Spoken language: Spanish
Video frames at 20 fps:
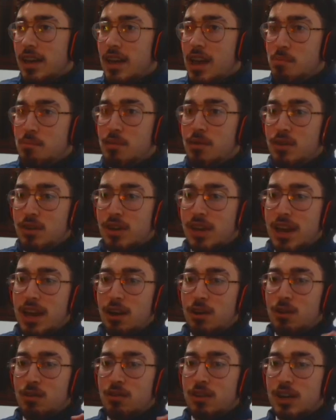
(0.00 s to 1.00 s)
Sport, eh, que es
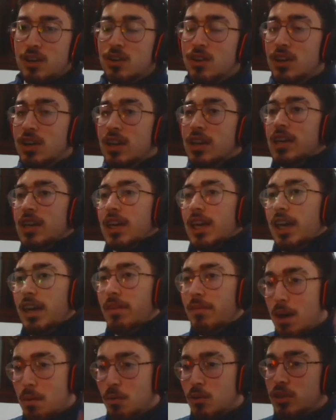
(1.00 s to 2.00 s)
Rodrigo. Y
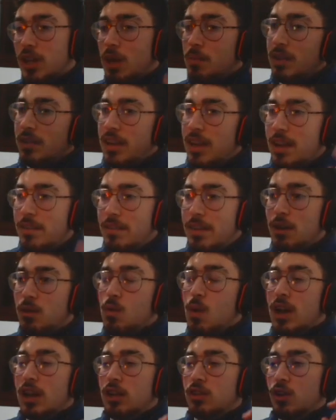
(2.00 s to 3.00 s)
vamos a pasar a ver
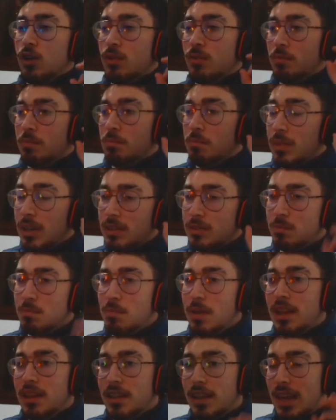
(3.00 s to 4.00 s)
cuáles son mis
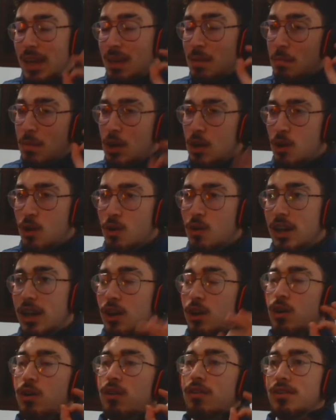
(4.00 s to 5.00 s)
20 mejores
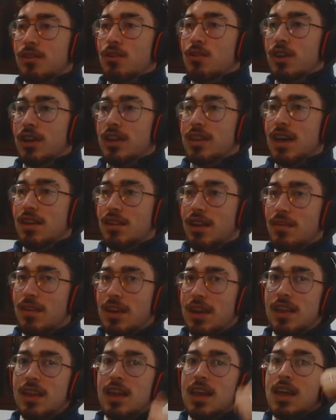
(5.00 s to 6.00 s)
opciones. Ya
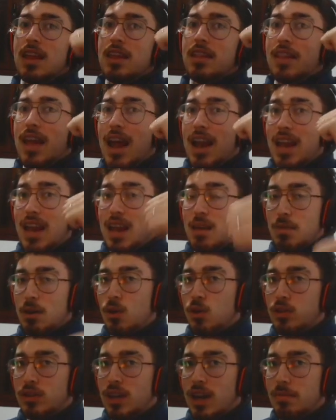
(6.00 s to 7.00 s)
sabéis, darle me
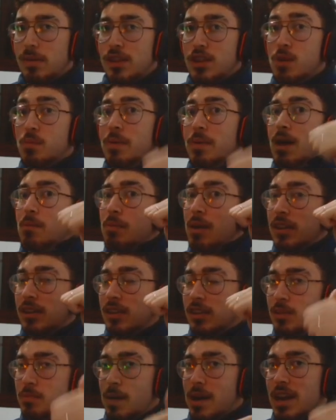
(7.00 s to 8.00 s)
gusta al vídeo para
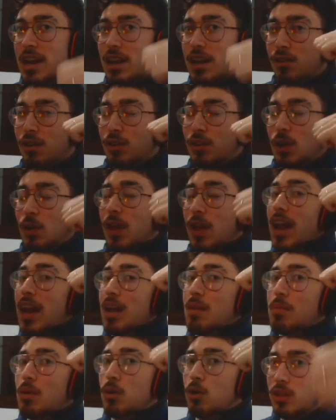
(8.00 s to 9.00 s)
participar en el sorteo,
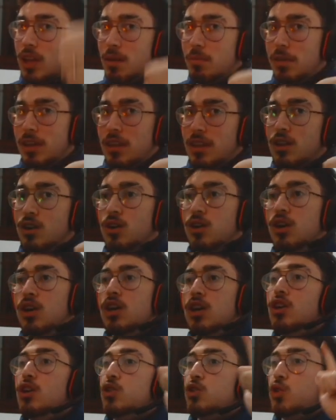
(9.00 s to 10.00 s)
darle me gusta al vídeo,
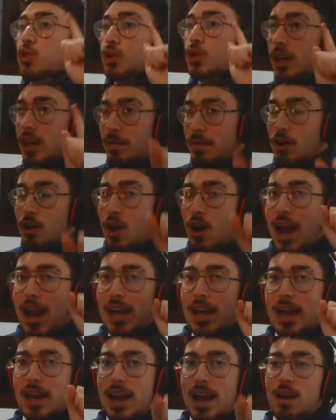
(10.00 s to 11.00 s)
suscribiros al
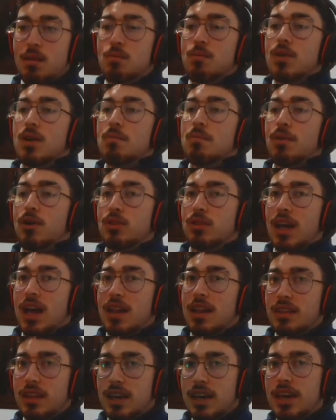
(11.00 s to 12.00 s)
canal, muy
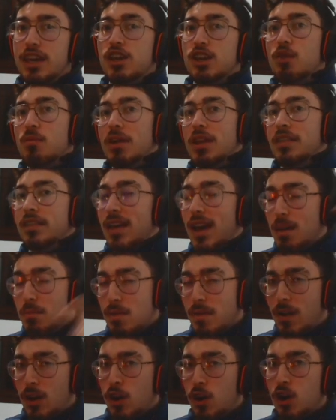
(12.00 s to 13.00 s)
importante, y comentarme
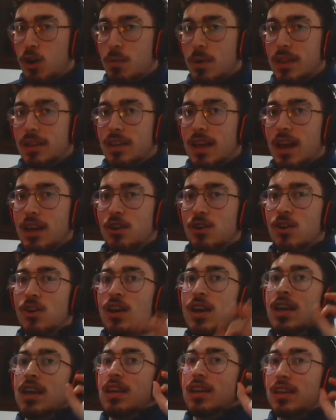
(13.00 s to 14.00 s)
abajo en los comentarios
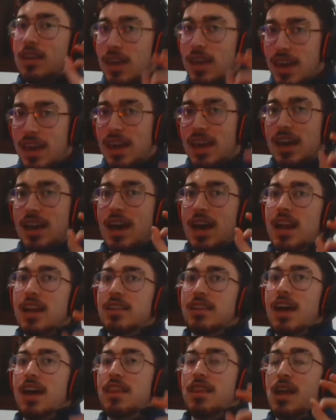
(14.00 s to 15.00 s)
qué
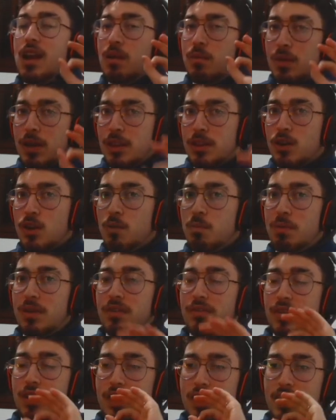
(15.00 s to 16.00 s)
carta del vídeo
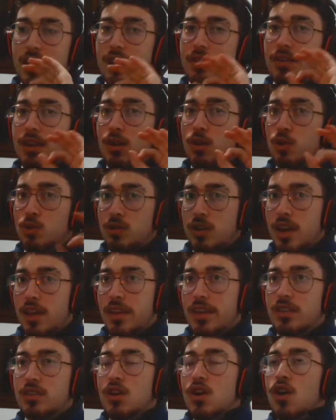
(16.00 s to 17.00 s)
preferís haceros
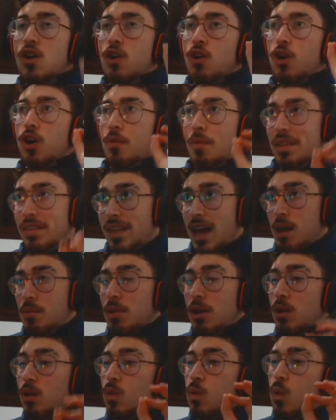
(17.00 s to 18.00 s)
ustedes o
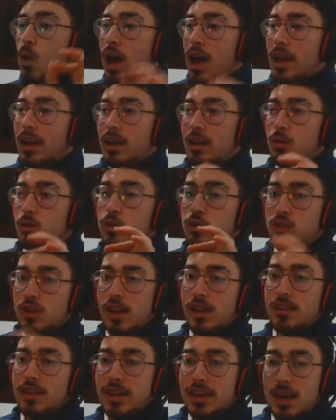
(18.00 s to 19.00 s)
comentarme cuál
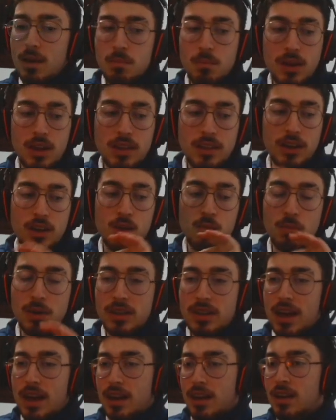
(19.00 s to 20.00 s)
ustedes tenéis en mente
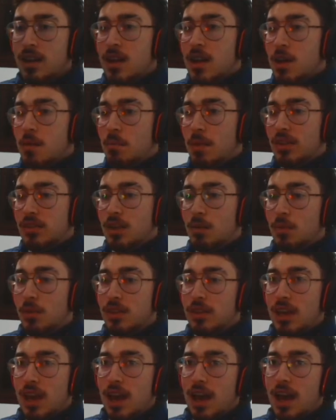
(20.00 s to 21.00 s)
completar. Pasamos
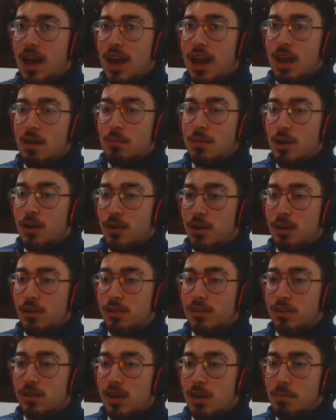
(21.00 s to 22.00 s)
ya a las mejores
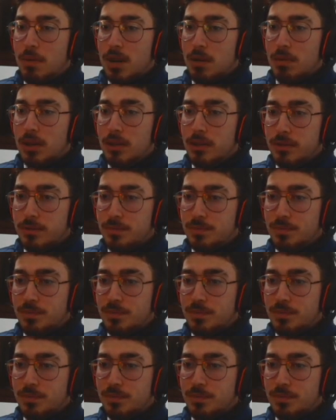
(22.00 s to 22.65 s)
opciones para mí.